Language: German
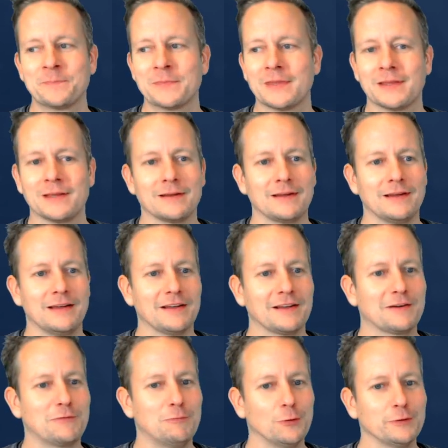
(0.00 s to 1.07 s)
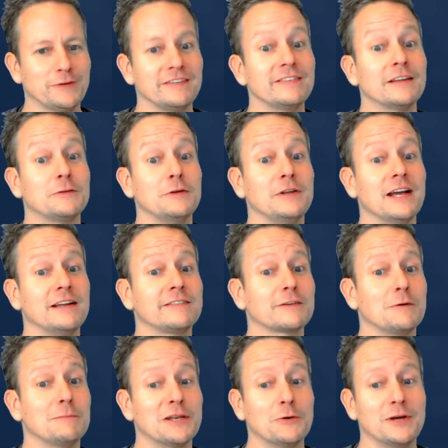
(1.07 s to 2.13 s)
Mhm. Äh, Quote ist natürlich
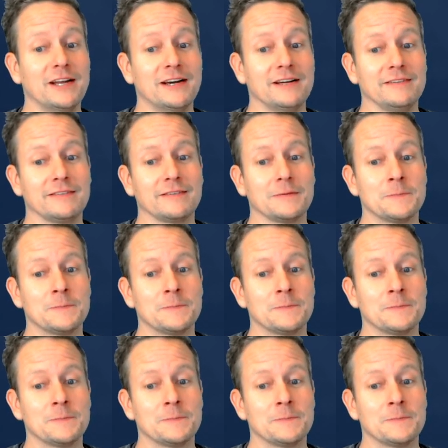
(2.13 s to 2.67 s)
ähm, 1,91.